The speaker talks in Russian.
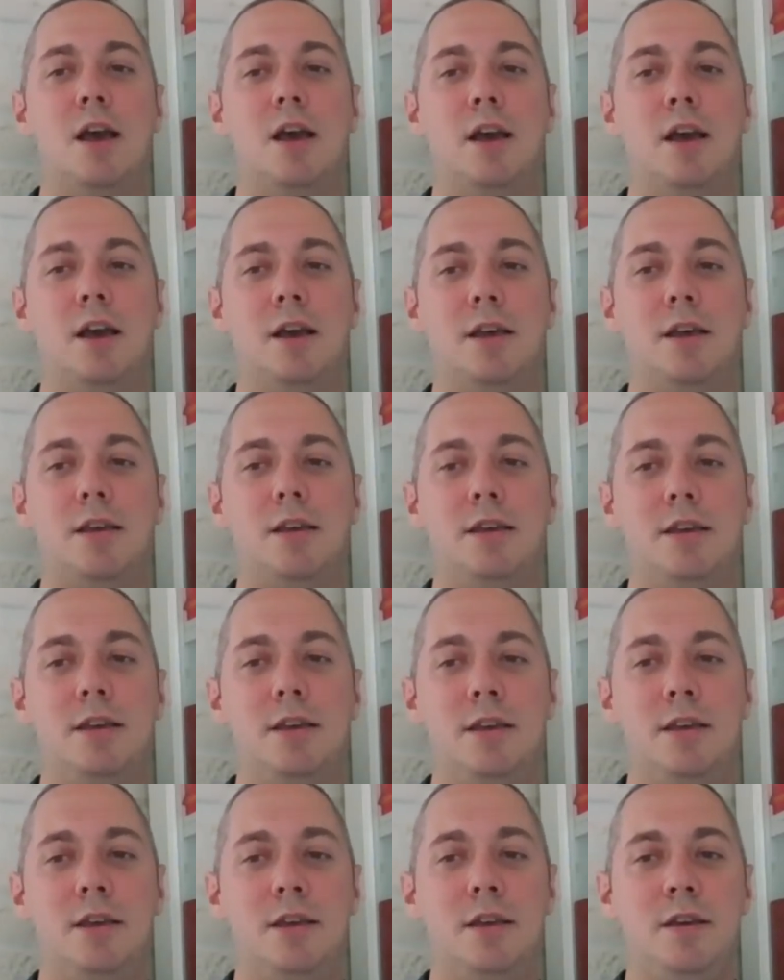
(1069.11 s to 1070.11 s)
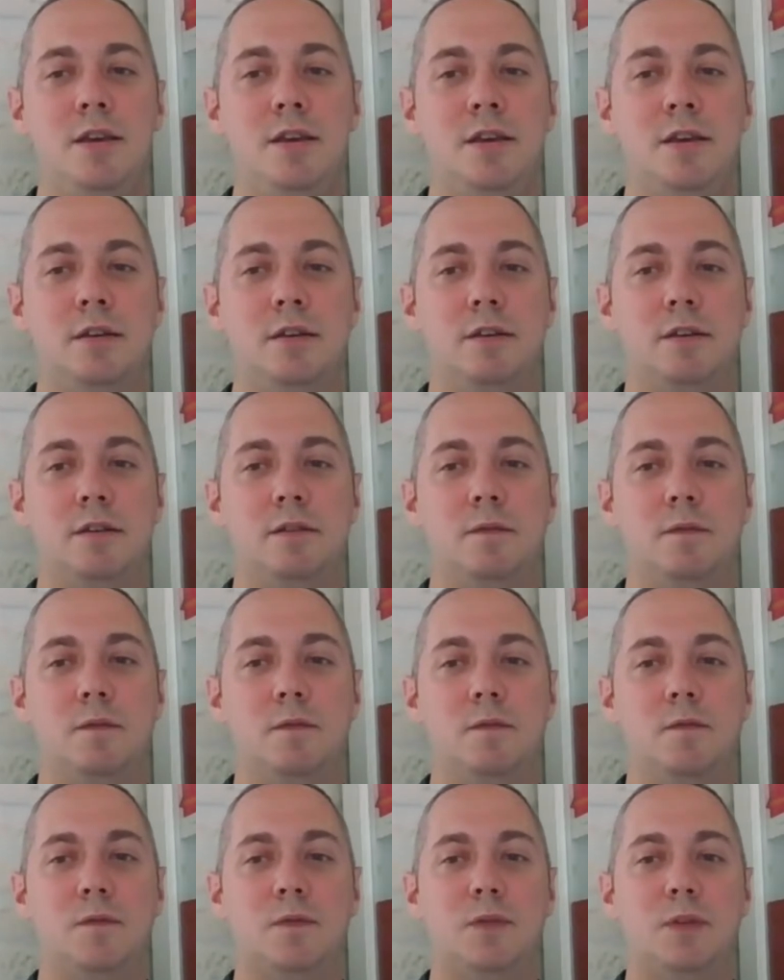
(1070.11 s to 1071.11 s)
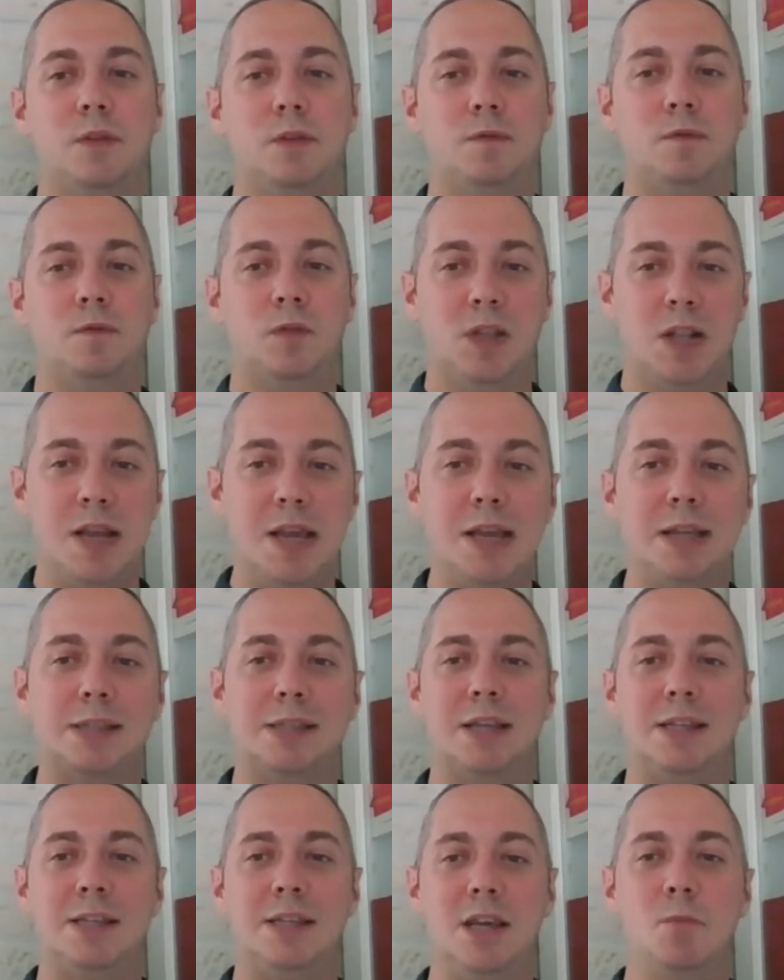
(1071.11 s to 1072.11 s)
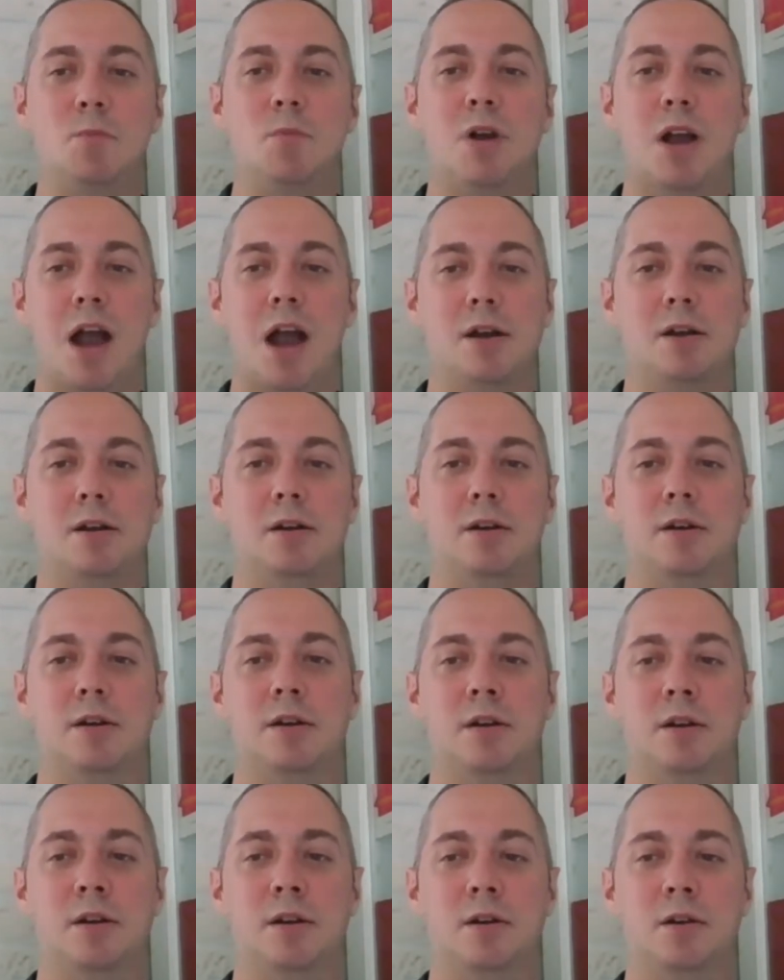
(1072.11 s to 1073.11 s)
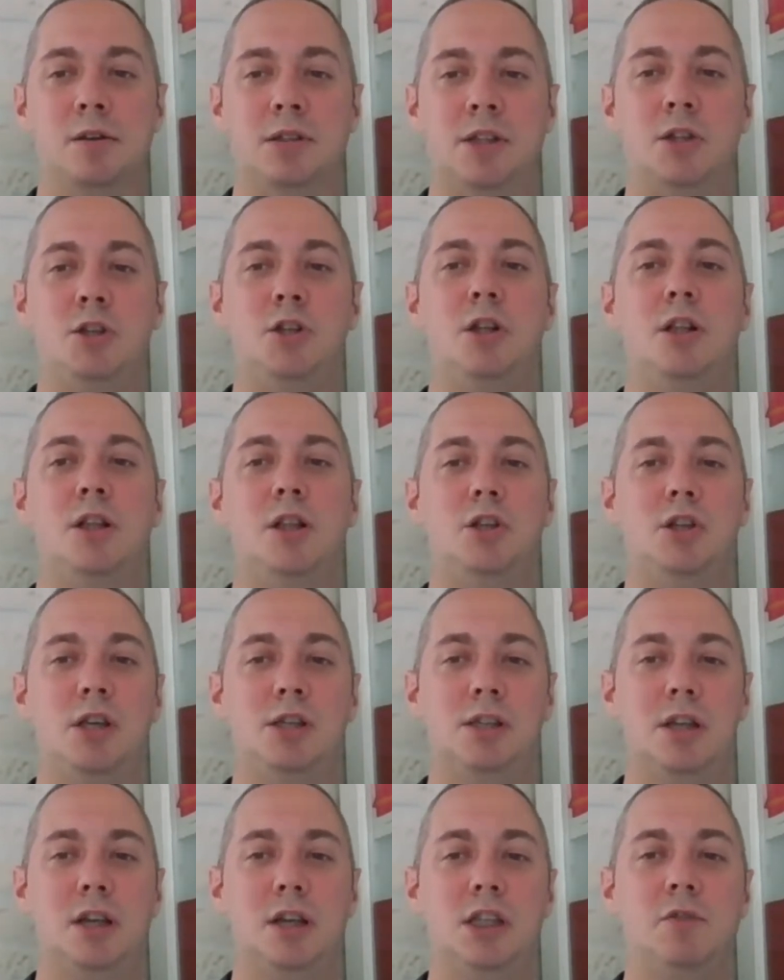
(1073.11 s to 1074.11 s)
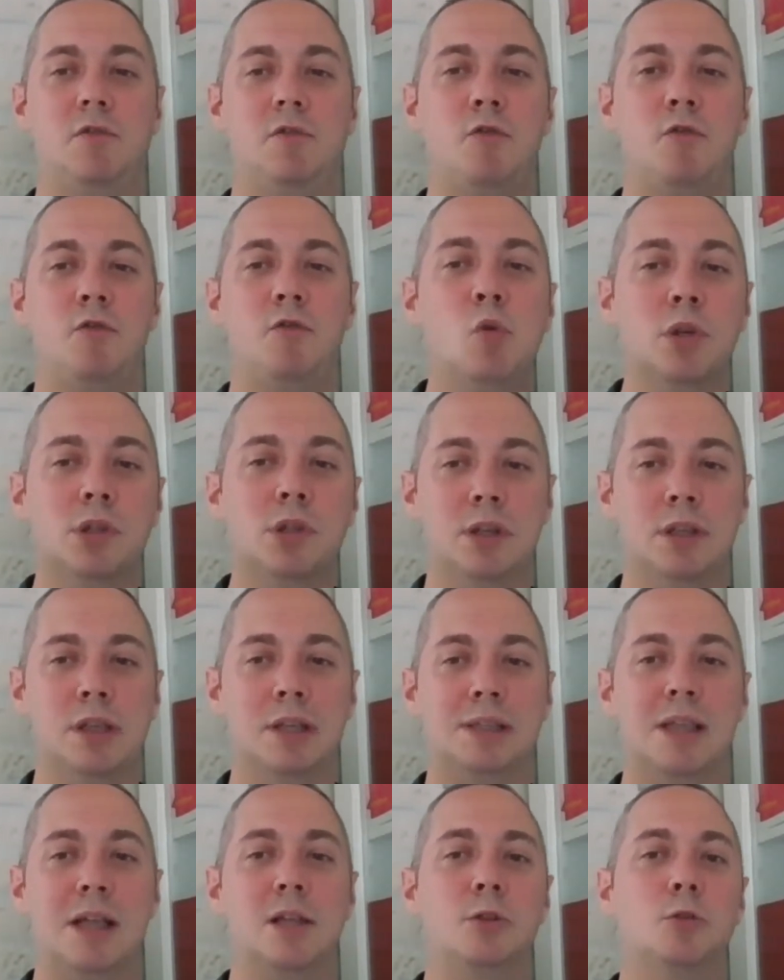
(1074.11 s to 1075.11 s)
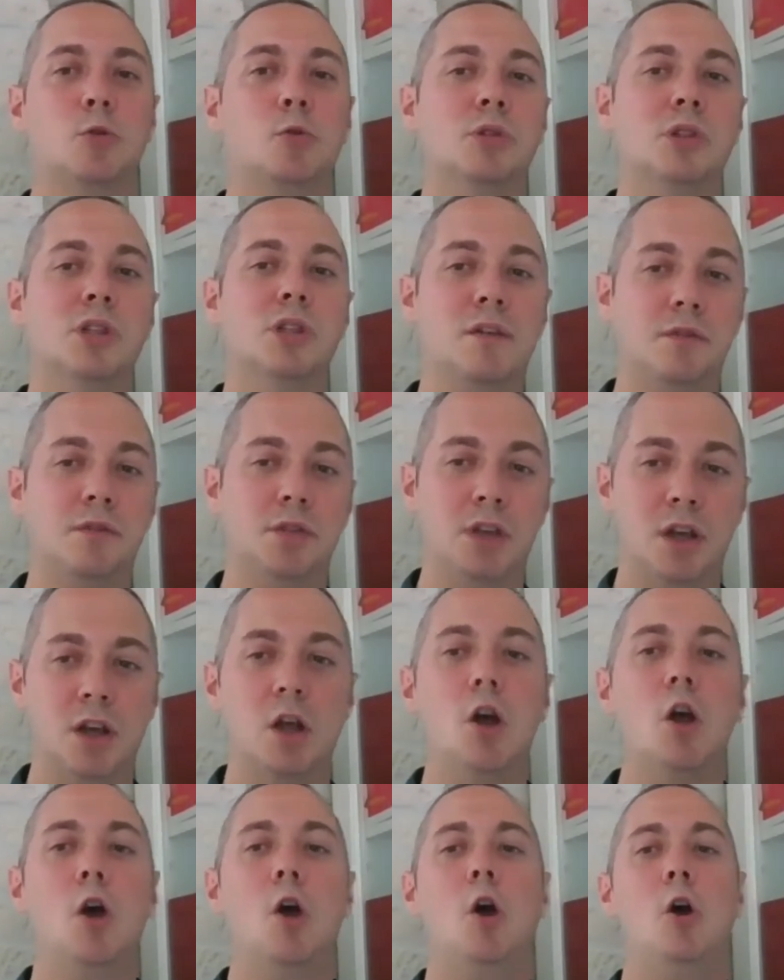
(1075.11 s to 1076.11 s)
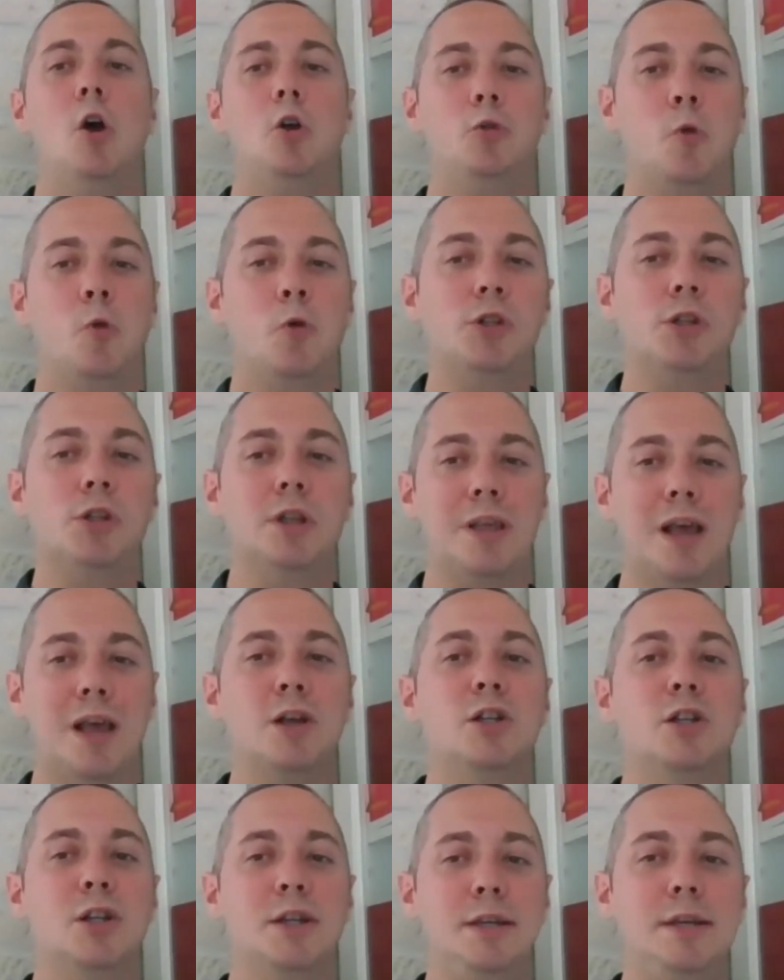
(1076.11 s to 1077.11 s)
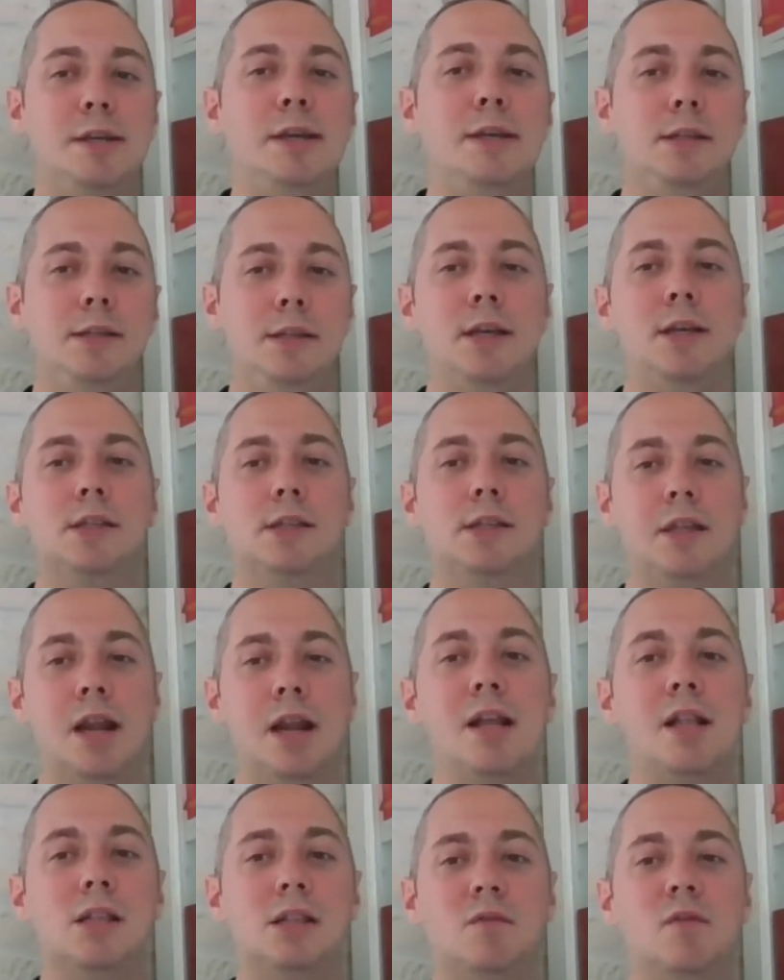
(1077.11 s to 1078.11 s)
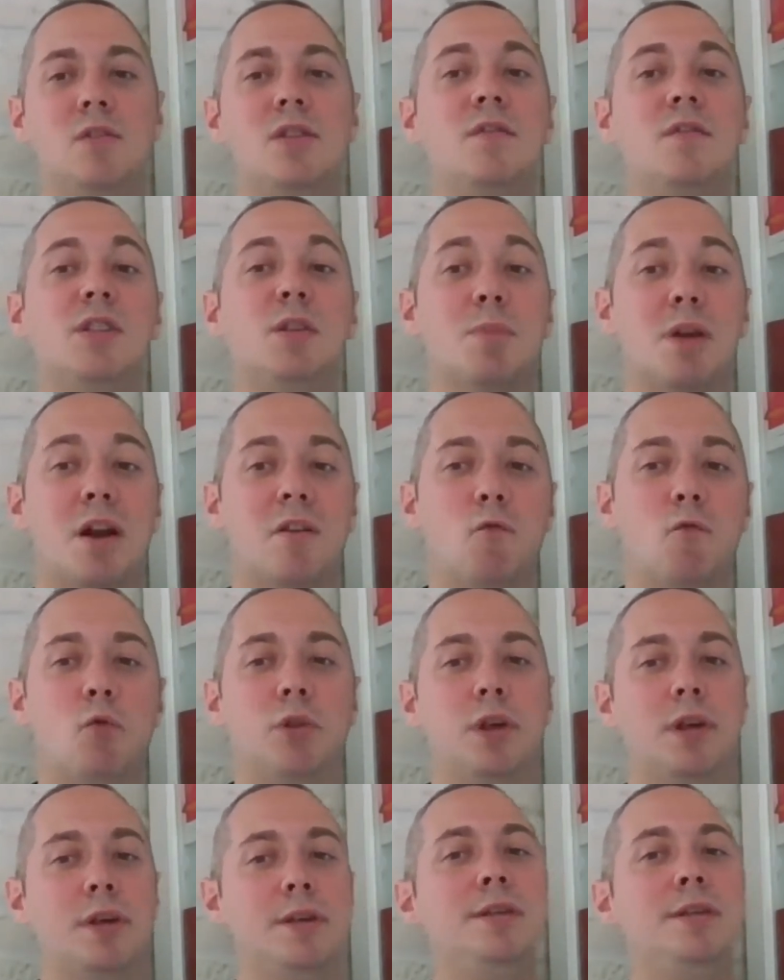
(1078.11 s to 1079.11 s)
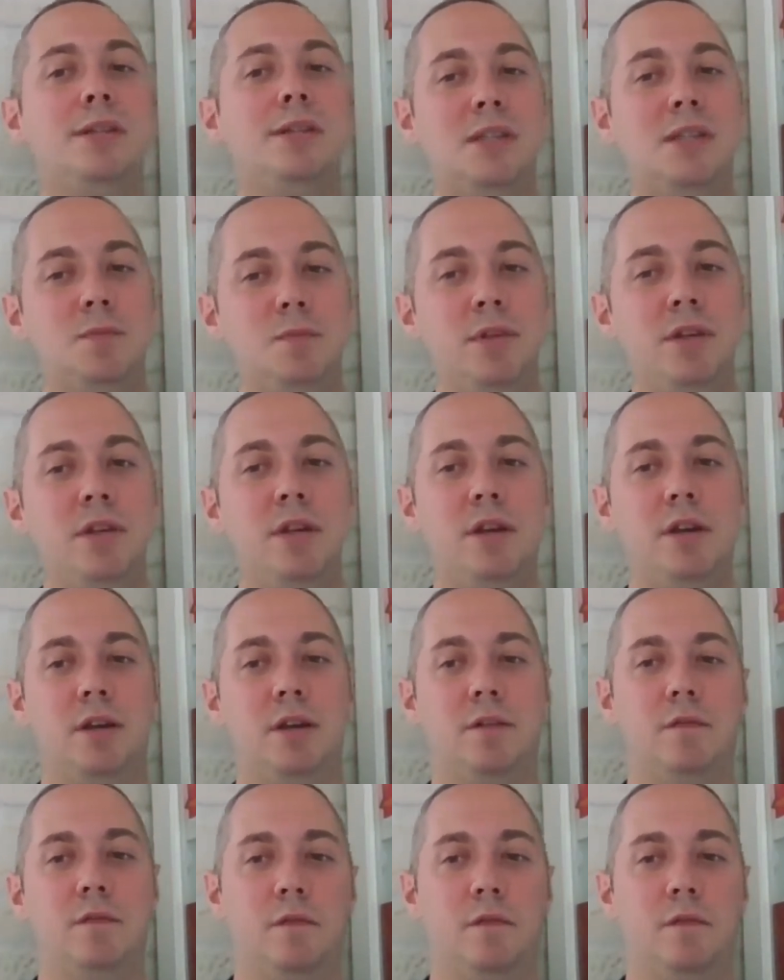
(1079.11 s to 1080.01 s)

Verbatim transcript: Э, и вслед за тем, как э, значительная часть активов ЮКОСа досталась Роснефти, Точно так же и идея строительства нефтепровода из Сибири